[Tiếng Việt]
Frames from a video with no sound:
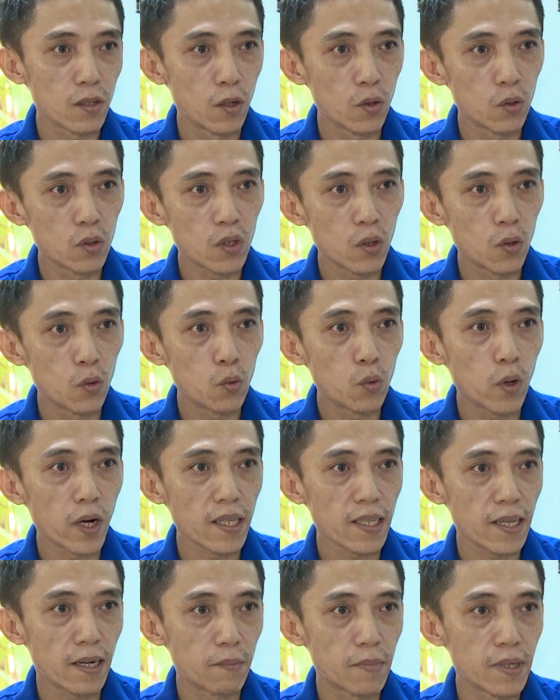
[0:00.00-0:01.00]
cô chú
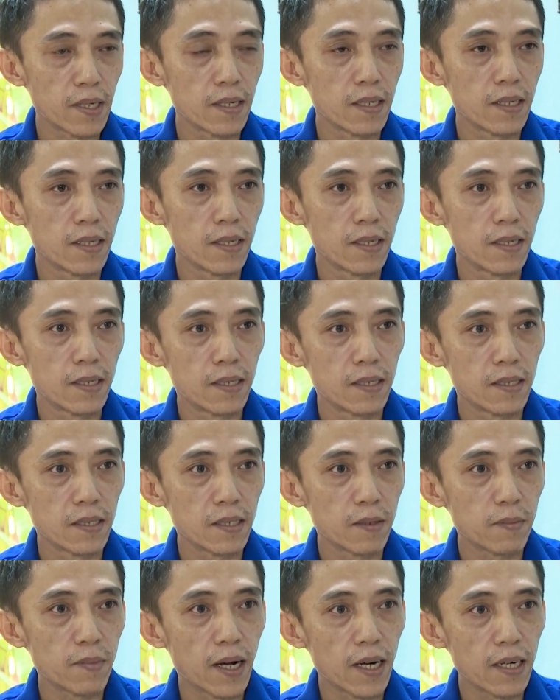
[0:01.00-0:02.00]
quan tâm,
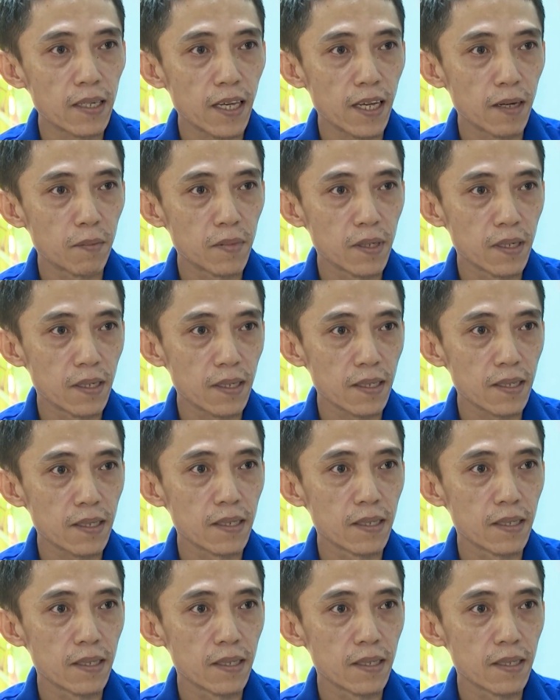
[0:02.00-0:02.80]
giúp đỡ cho em được